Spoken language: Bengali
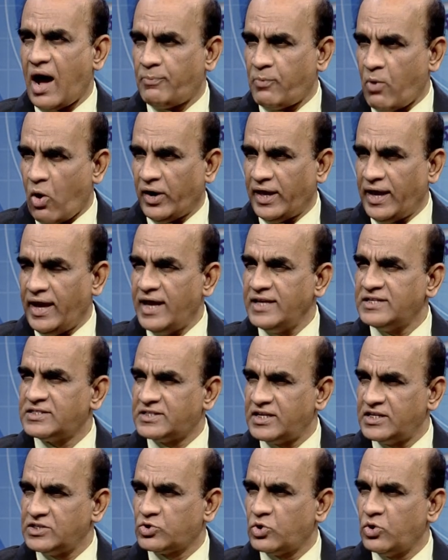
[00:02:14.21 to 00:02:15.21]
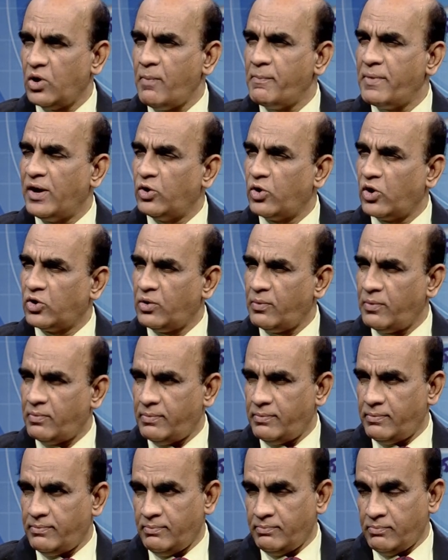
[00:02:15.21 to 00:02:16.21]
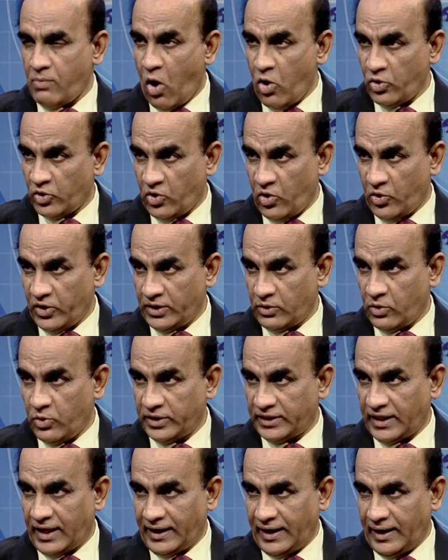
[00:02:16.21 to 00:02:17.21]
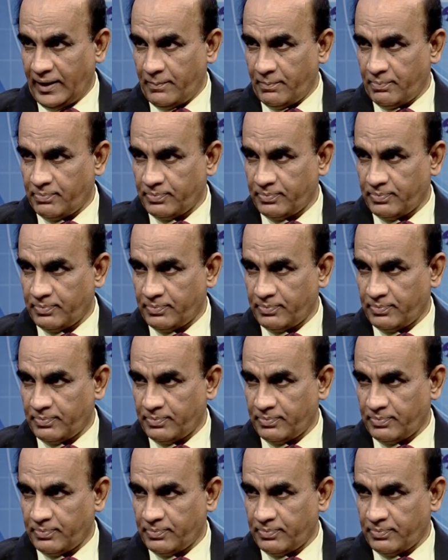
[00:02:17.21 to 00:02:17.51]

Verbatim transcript: পড়ে এই স্ট্রেসগুলো মেরুদণ্ড বহন করে করে থাকে